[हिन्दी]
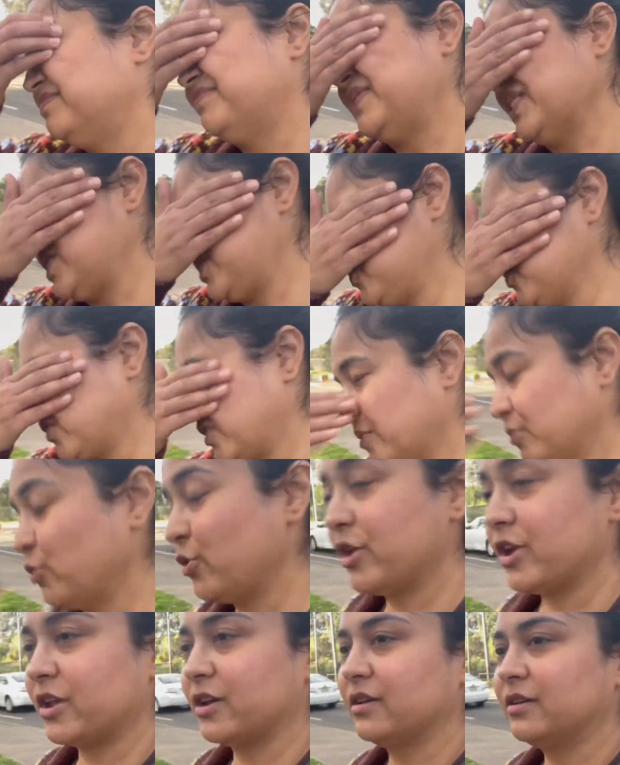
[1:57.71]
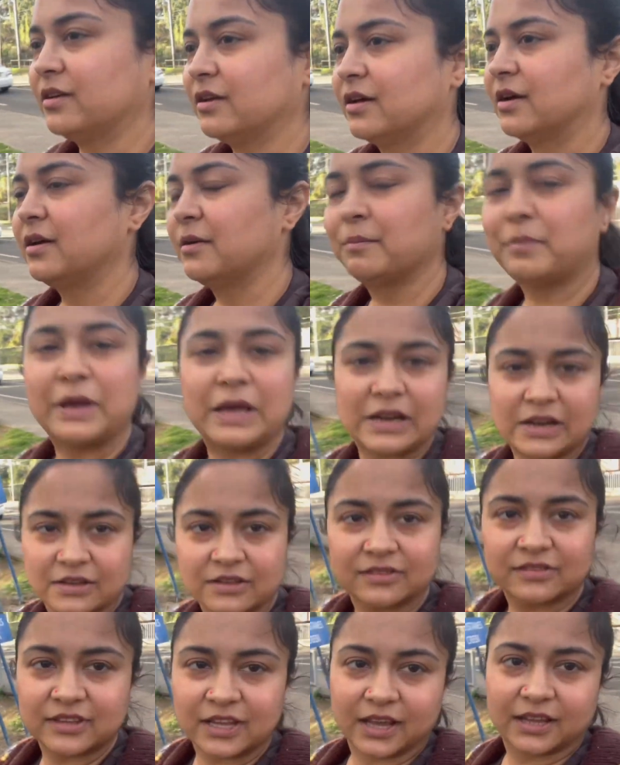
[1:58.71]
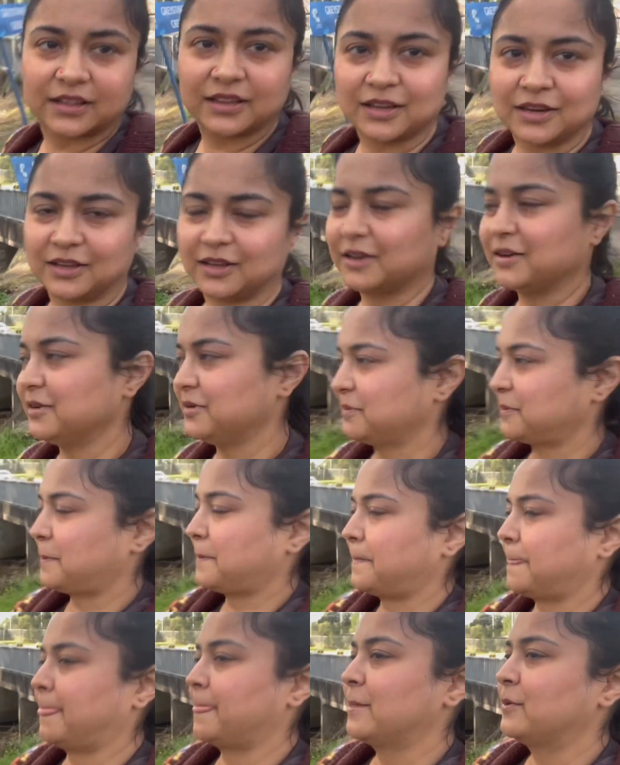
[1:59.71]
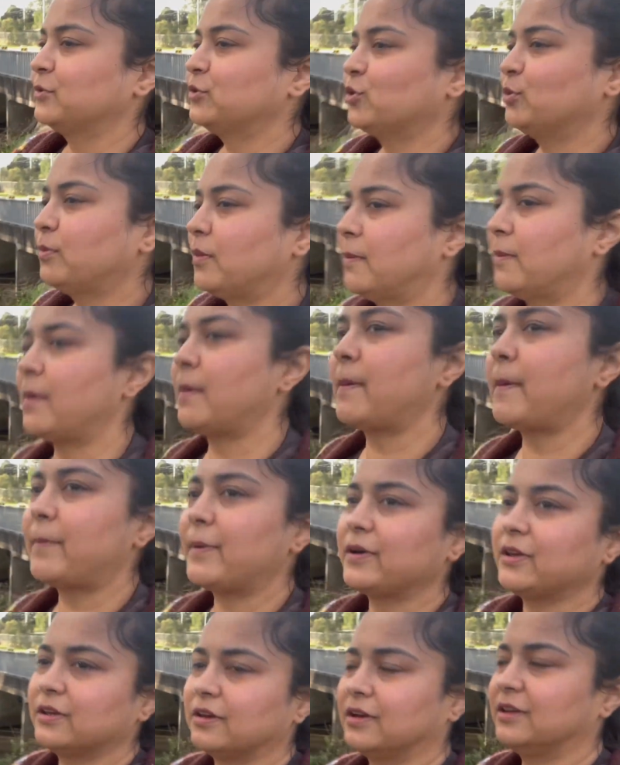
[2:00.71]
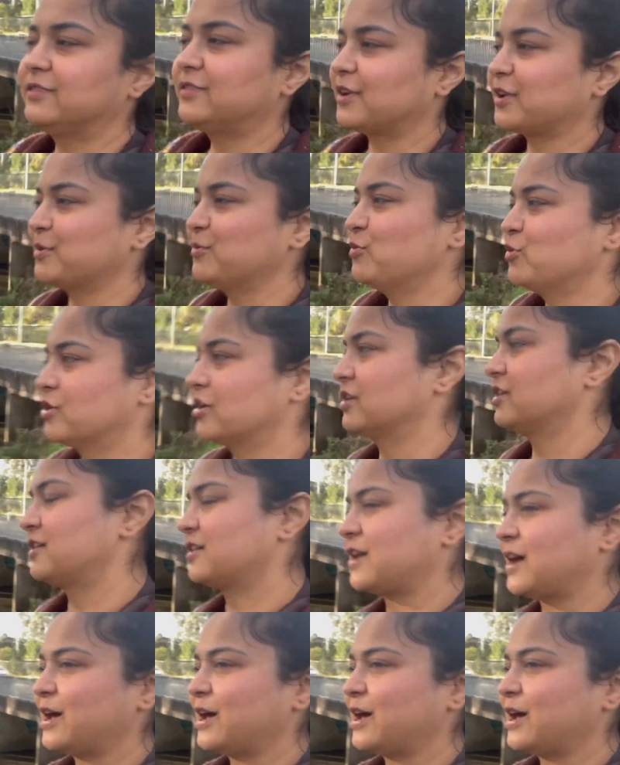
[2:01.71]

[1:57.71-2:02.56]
बच्चों के मुंडन पेरेंट्स देखते नहीं हैं तो मम्मा पापा ईजा के मुंडन करा